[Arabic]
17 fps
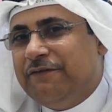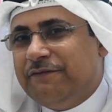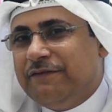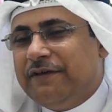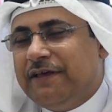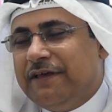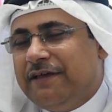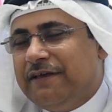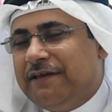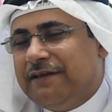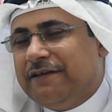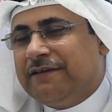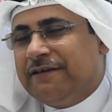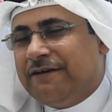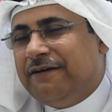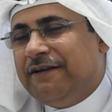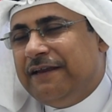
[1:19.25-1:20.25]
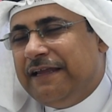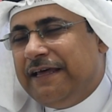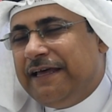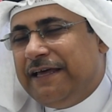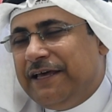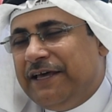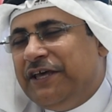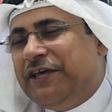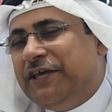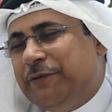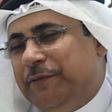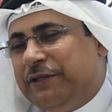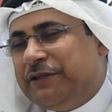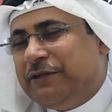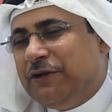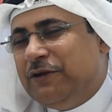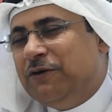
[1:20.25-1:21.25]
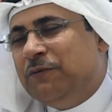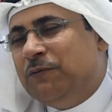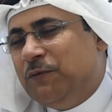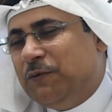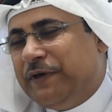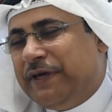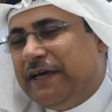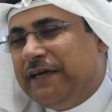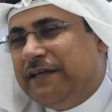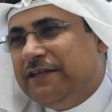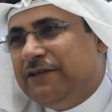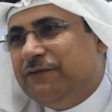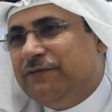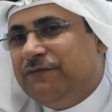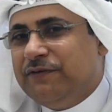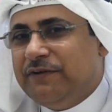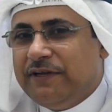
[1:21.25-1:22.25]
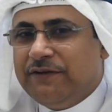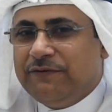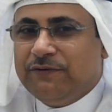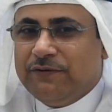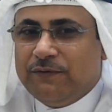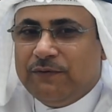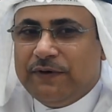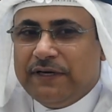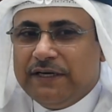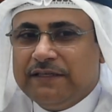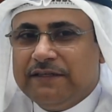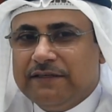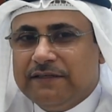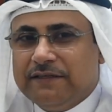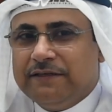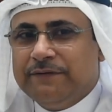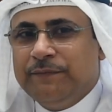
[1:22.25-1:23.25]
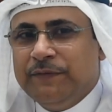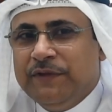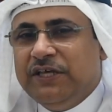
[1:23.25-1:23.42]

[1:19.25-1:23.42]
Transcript: فكان له هيبة الأبو يعني وفي نفس الوقت